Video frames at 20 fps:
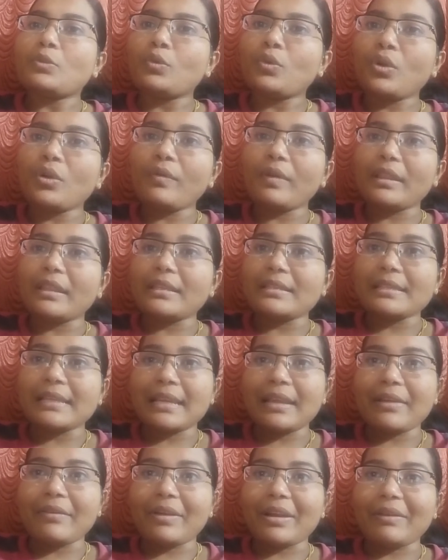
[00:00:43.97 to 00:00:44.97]
தூக்கம் வந்து
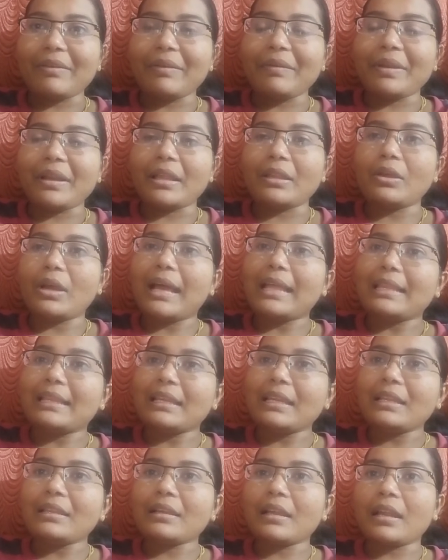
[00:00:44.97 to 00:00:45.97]
சரியாக வரவே வராது அது
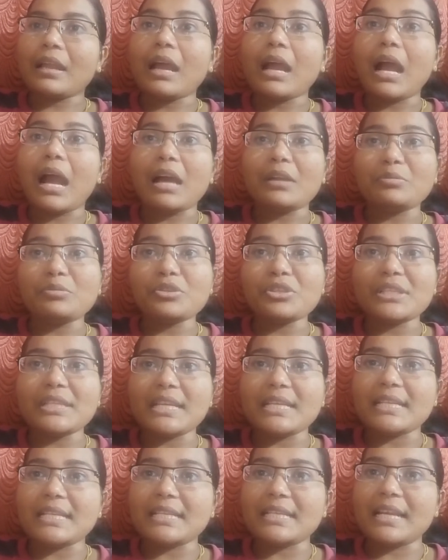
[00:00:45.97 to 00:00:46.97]
என்ன எதுக்குன்னா ஹார்மோன்
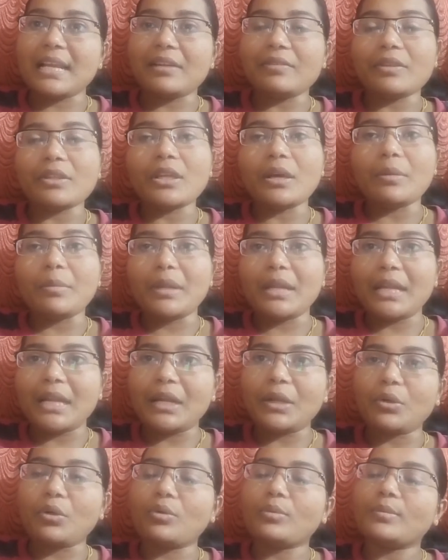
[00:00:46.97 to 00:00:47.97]
சேஞ்சஸ்னால் வந்து அப்படி
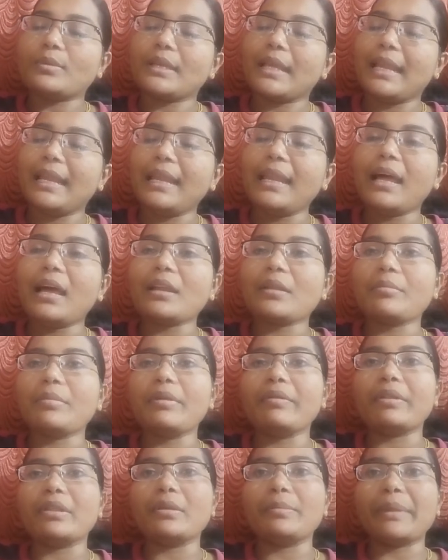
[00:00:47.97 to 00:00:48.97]
நடக்கும்
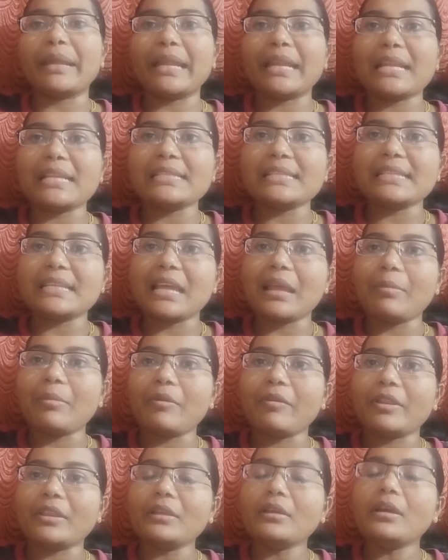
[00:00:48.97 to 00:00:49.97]
எல்லாருக்குமே வந்து ப்ரெக்னென்சி
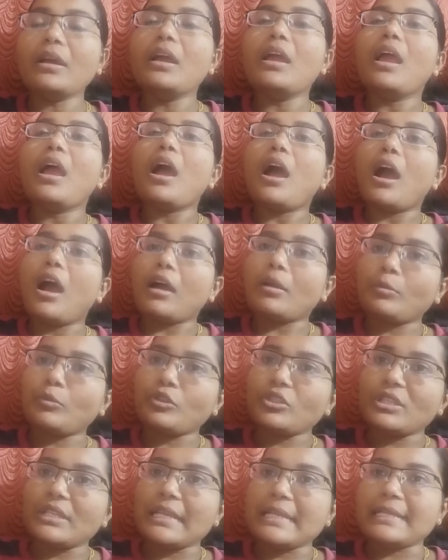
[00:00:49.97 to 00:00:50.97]
டைமில் வந்து
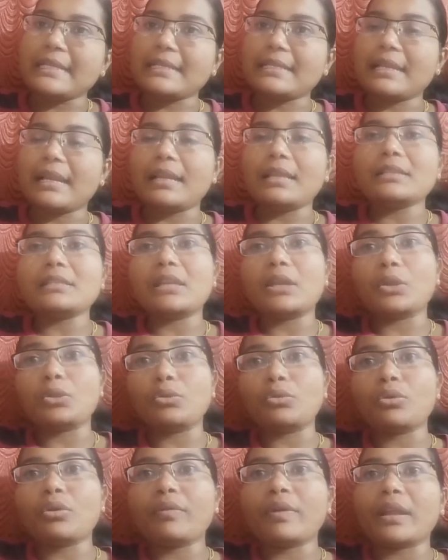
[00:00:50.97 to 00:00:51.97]
ஹார்மோன் சேஞ்சஸ்னால சரி
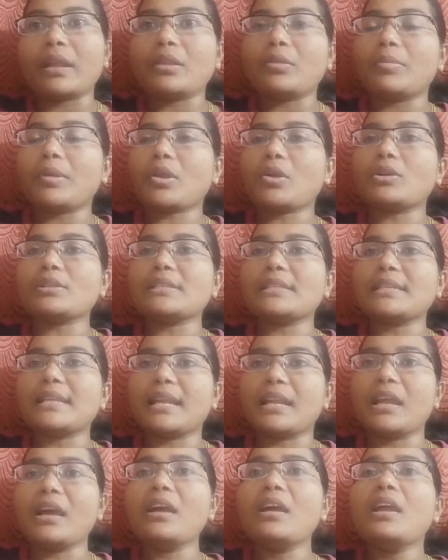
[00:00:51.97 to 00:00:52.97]
தூக்கம் வராது பிகாஸ்
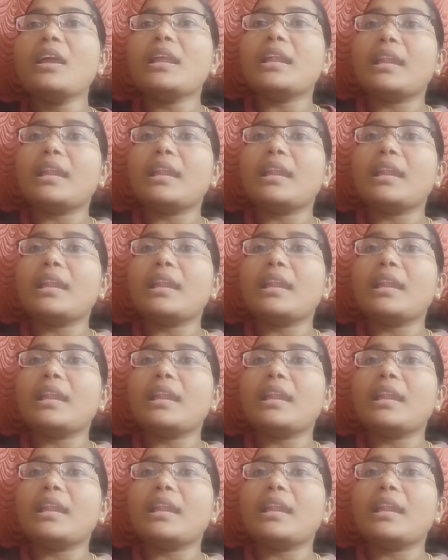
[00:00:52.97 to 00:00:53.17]
என்னென்னா